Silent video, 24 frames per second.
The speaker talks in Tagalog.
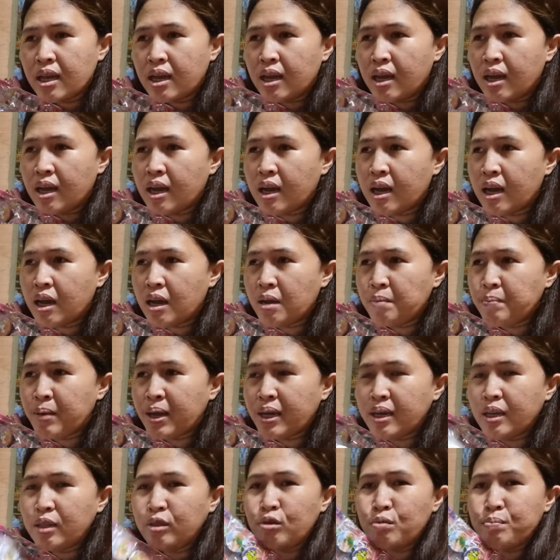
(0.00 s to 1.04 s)
Uh, ah,
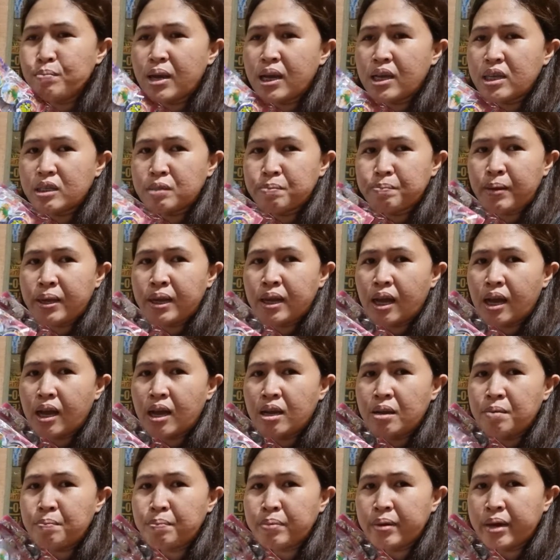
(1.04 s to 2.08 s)
bali tumaas pala
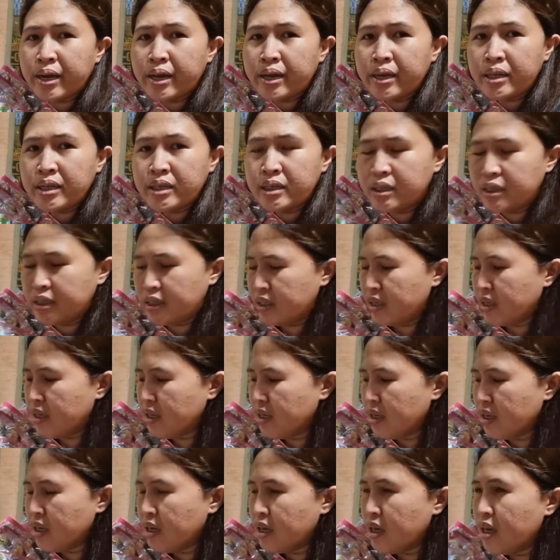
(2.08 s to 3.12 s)
ang price.
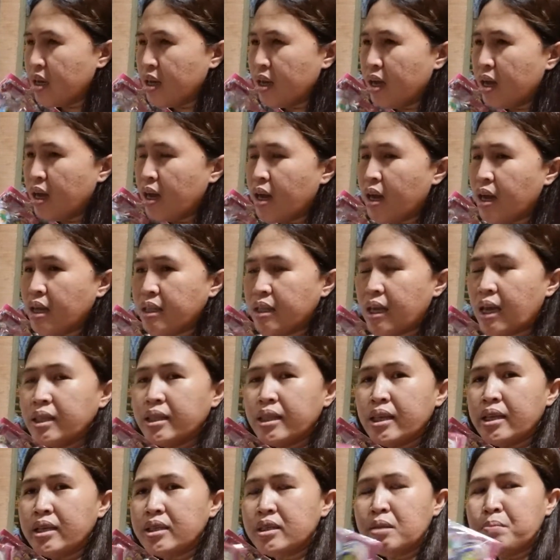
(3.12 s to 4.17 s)
Uh,
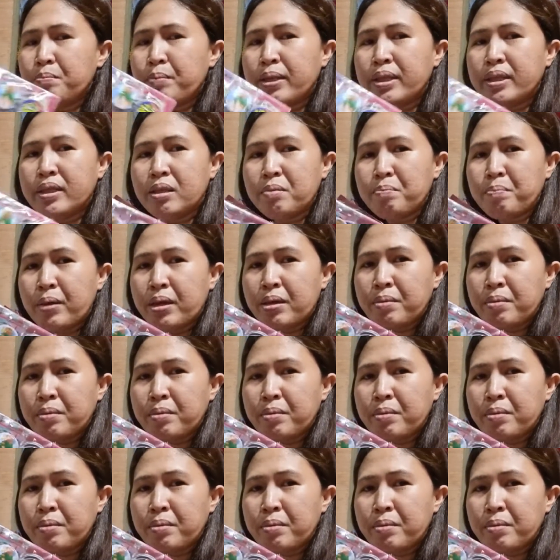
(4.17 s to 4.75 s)
dating 75